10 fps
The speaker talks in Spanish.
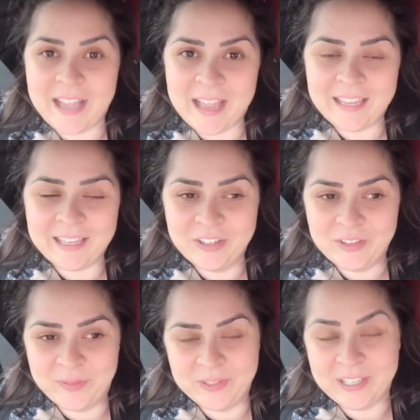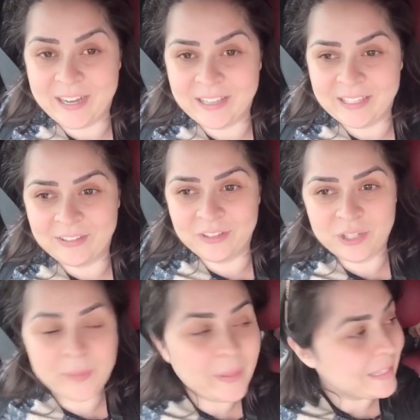ahí nos vemos al ratito,
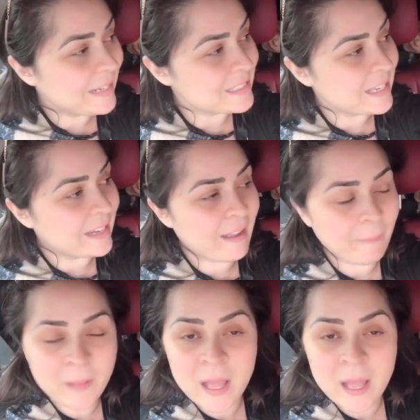solamente les quería